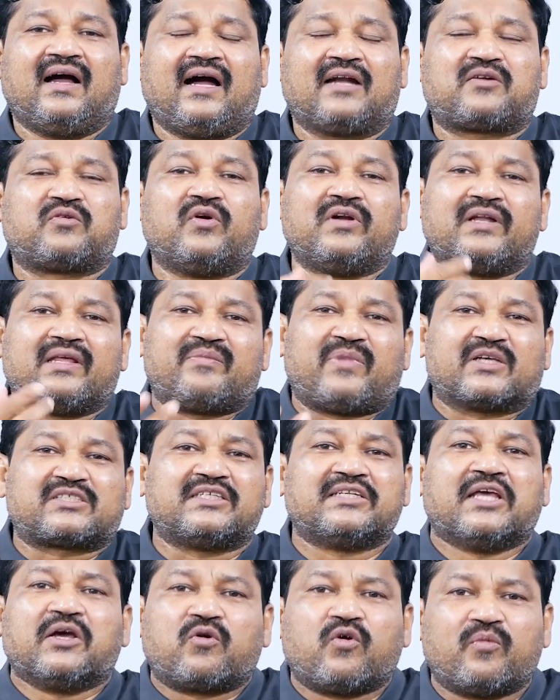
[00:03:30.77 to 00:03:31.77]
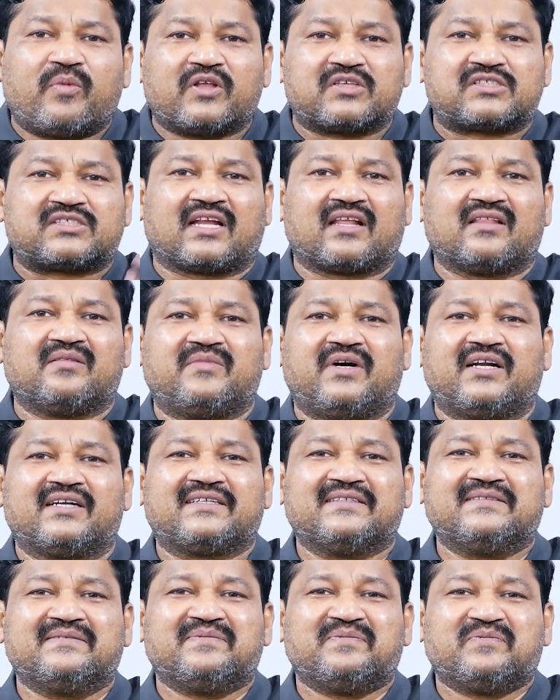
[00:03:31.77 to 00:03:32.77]
ఆ ట్వంటీ పర్సెంట్ ఎక్కువ
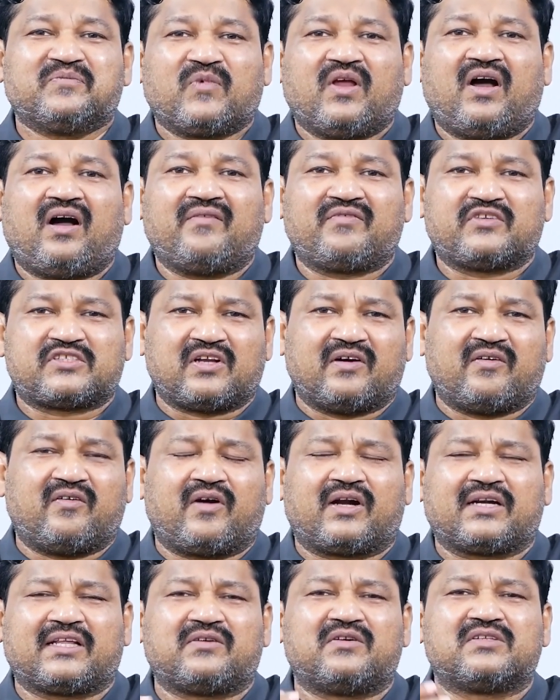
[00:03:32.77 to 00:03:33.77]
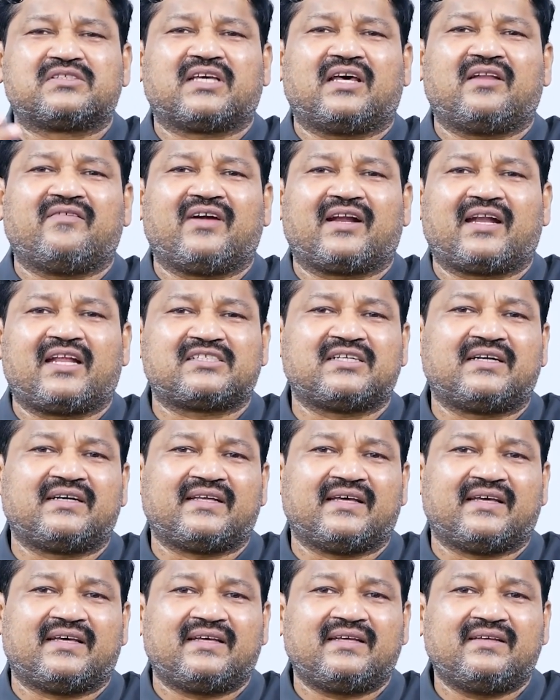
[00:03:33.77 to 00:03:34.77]
పిలుస్తారనమాట ఆఫీస్లో ఒకటి రెండు సార్లు వెంకటేష్
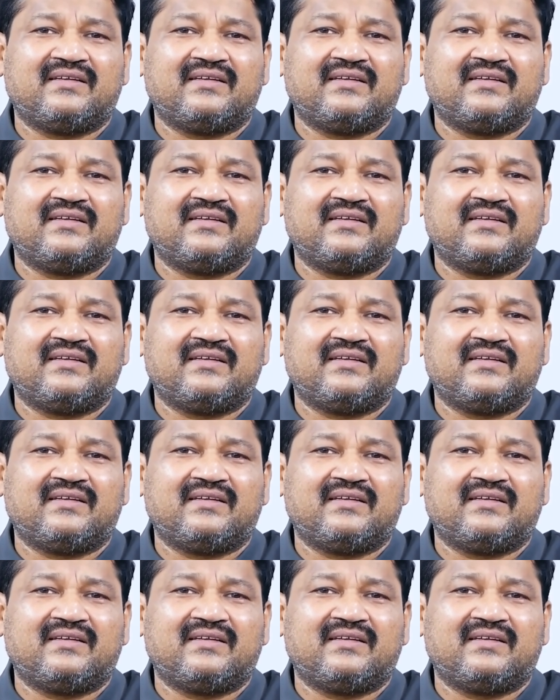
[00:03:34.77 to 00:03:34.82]
అంటే